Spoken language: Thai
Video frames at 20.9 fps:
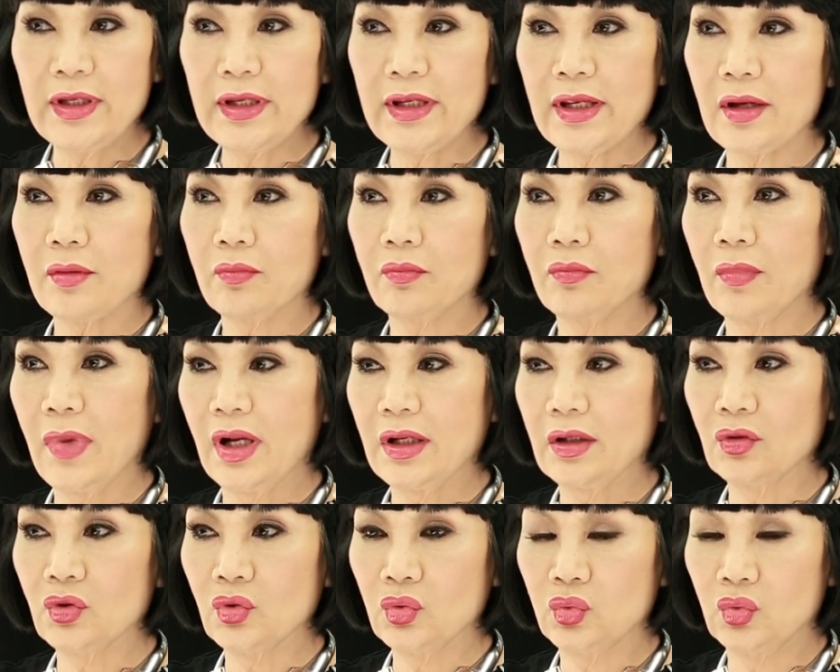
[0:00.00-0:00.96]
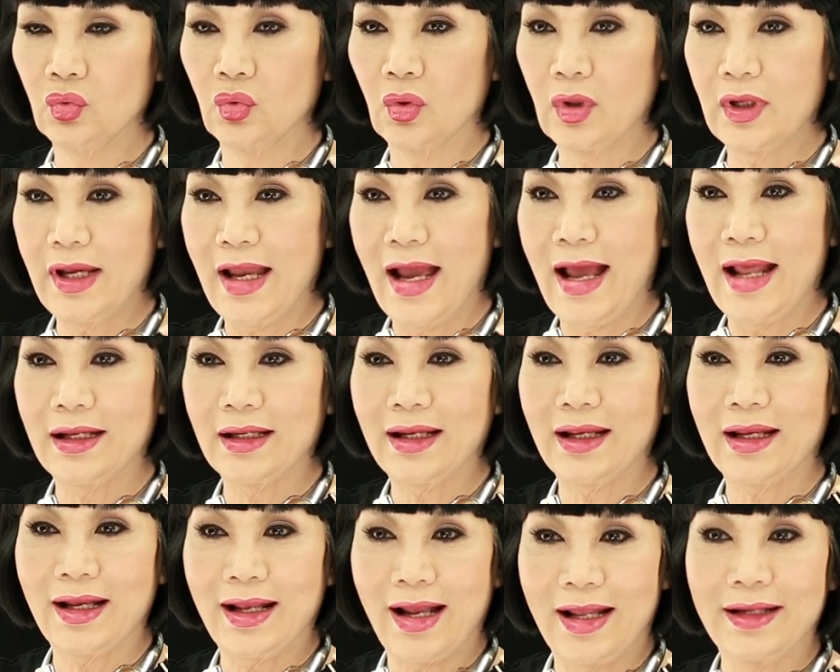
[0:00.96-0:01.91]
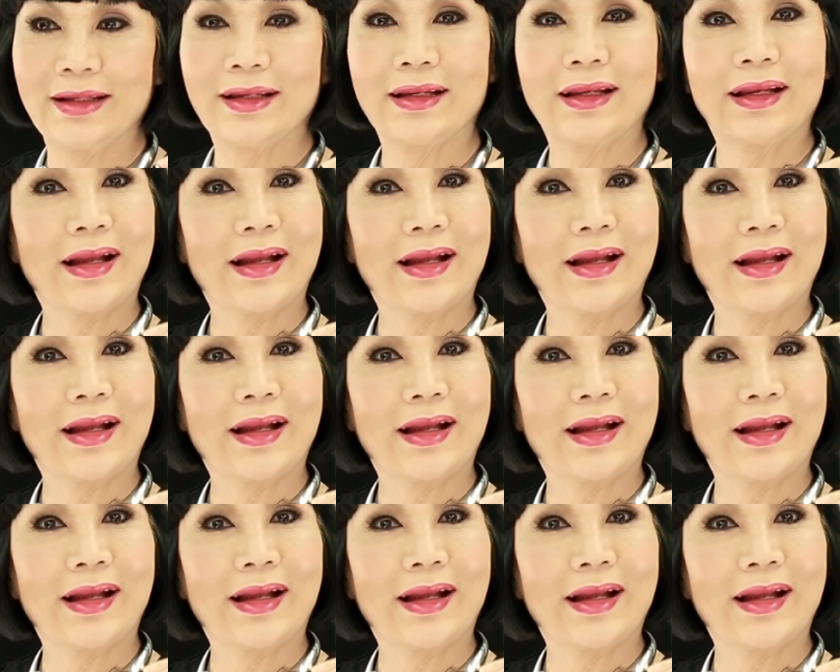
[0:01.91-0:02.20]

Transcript: เนี่ย มันถูกการกัน